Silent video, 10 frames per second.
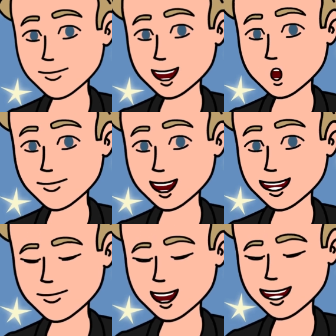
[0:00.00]
wollte
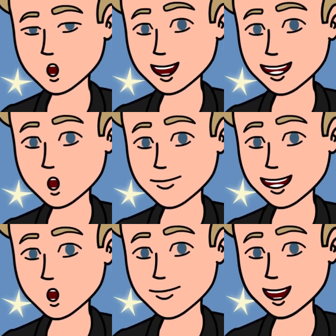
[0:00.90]
Allison sagen, dass ich
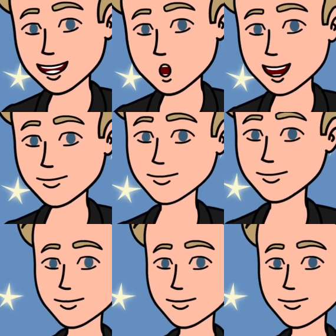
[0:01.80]
in sie verliebt war